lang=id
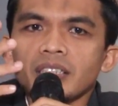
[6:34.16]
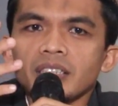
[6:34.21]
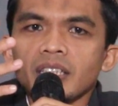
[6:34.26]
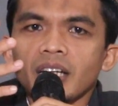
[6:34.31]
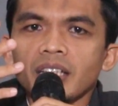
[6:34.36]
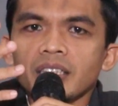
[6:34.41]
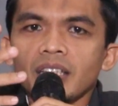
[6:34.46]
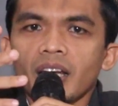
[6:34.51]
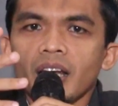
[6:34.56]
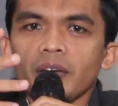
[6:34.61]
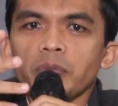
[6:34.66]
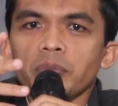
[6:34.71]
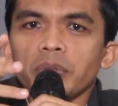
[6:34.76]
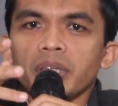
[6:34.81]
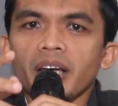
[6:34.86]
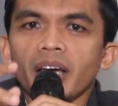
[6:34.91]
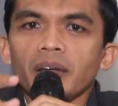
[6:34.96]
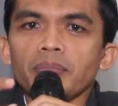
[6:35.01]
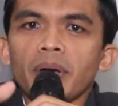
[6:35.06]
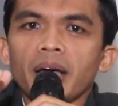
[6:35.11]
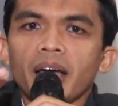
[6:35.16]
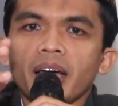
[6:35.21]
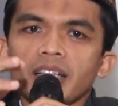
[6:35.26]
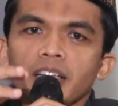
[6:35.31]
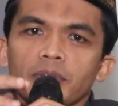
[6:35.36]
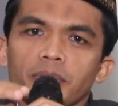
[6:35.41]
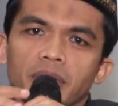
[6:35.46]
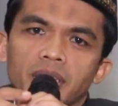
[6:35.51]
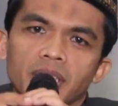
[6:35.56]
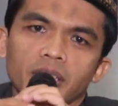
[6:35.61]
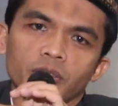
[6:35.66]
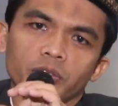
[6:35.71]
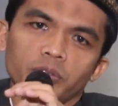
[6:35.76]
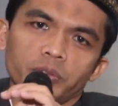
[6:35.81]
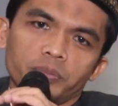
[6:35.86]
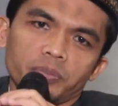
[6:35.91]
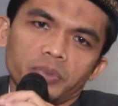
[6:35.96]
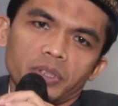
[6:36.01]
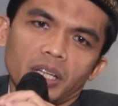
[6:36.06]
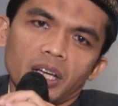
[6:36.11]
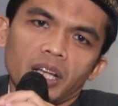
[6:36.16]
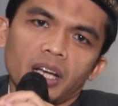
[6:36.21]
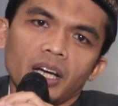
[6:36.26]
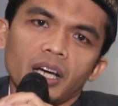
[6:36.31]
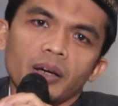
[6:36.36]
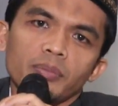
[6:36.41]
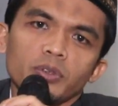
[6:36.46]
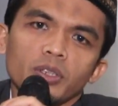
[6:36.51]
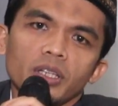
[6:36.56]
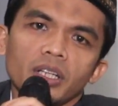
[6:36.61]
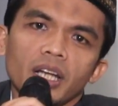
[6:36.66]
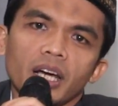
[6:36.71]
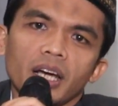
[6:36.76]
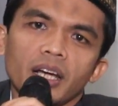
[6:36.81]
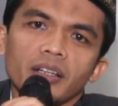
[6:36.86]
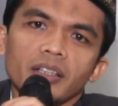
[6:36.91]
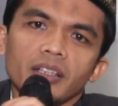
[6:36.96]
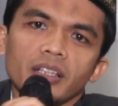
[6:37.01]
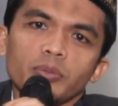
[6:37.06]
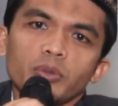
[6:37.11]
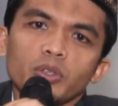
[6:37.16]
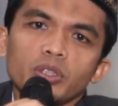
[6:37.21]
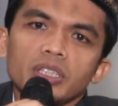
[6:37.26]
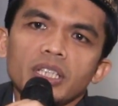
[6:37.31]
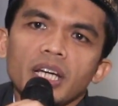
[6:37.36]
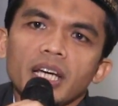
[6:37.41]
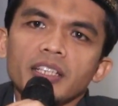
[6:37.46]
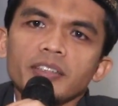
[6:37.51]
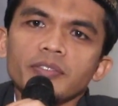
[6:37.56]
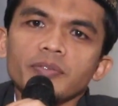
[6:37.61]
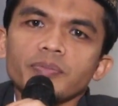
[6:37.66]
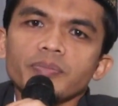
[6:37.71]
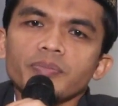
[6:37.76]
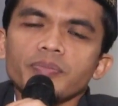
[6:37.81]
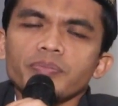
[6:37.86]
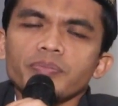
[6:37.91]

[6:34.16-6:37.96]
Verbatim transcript: yang telah memberikan makan kepadaku. Alhamdulillah. Kemudian